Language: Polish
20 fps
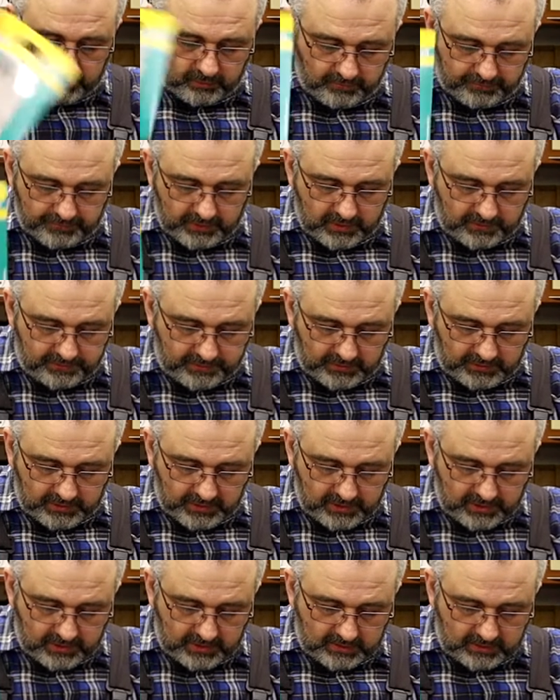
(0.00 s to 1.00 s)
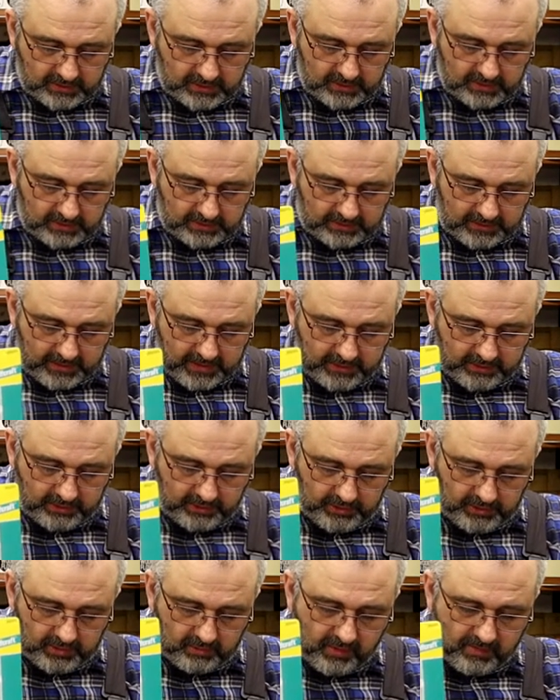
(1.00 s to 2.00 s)
również w literze e, T
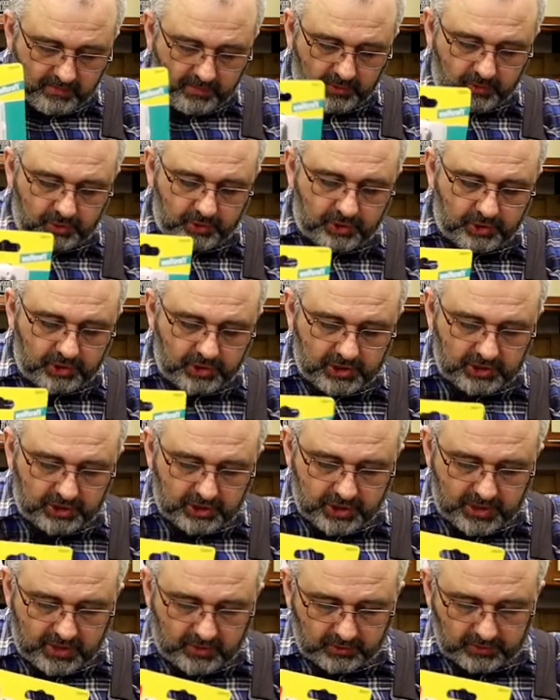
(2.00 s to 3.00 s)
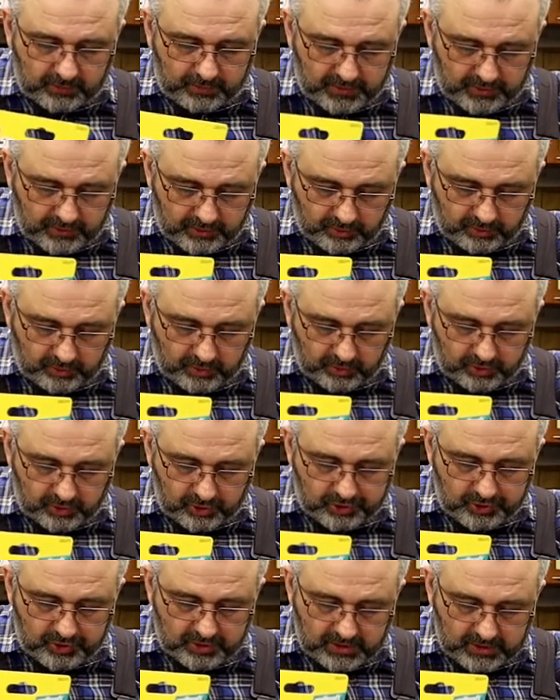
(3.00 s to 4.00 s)
i głębokość cięcia od 5 do
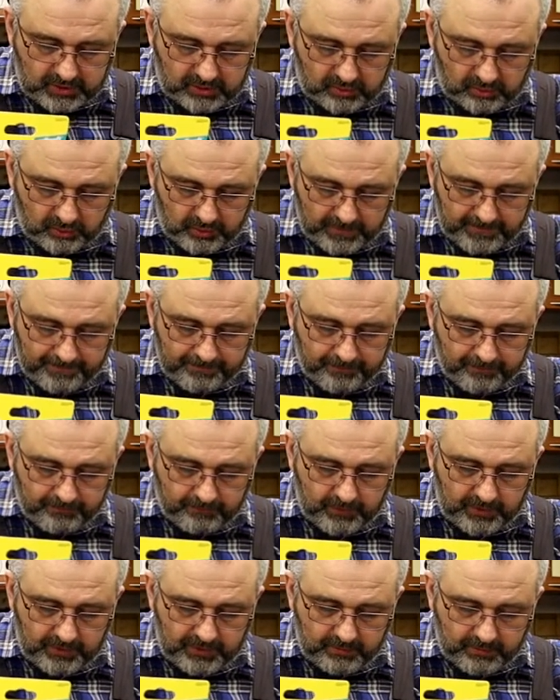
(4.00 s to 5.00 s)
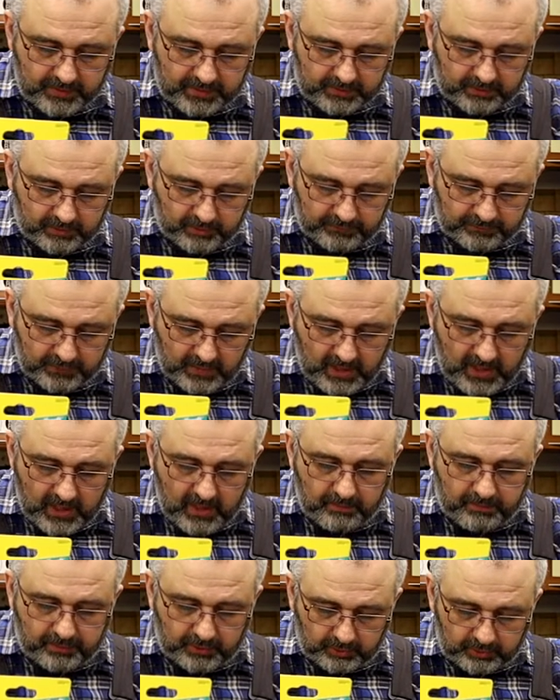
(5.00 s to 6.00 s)
30 mm.
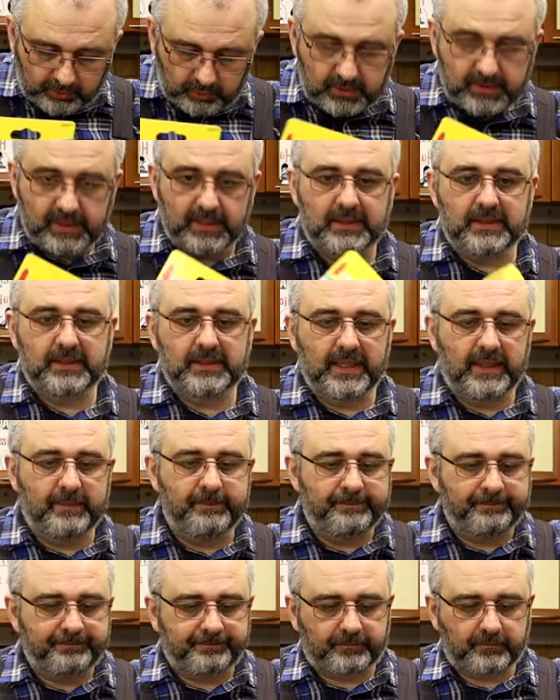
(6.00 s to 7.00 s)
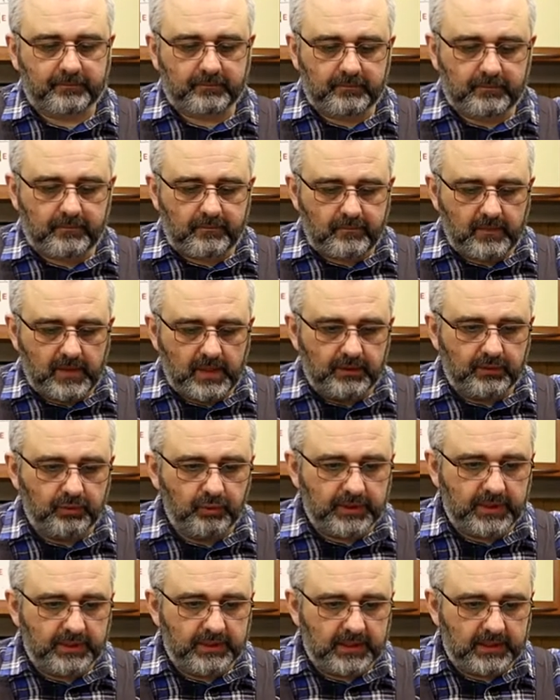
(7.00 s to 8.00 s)
Producent nam
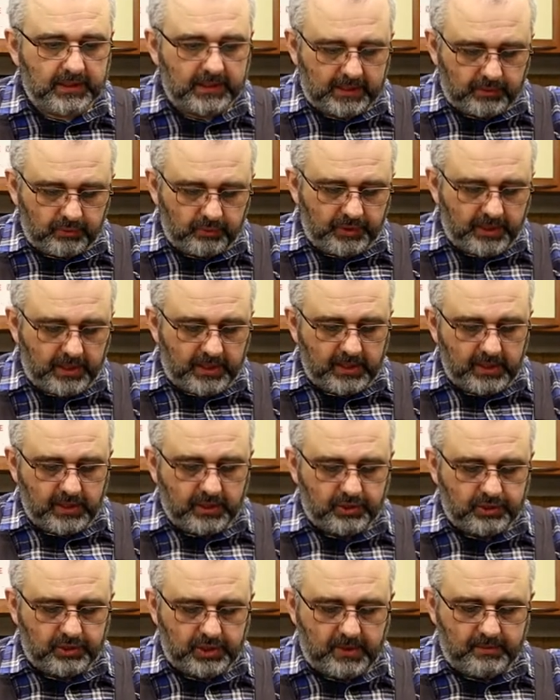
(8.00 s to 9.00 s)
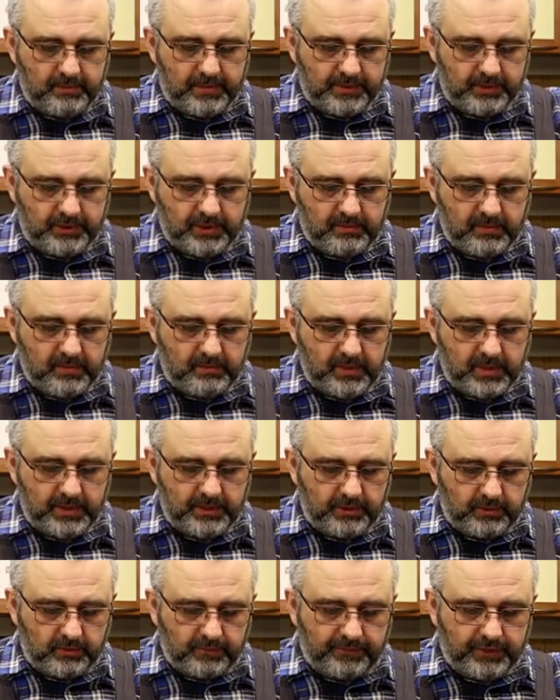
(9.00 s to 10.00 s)
tutaj deklaruje, że będziemy
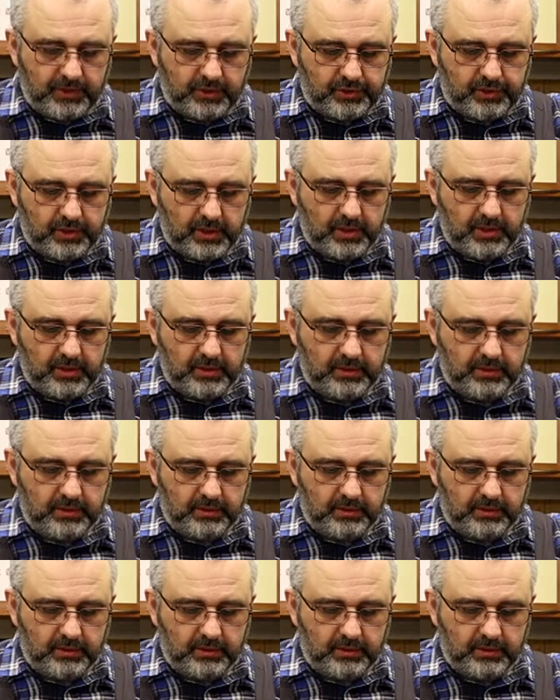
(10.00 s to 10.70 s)
mieli również e,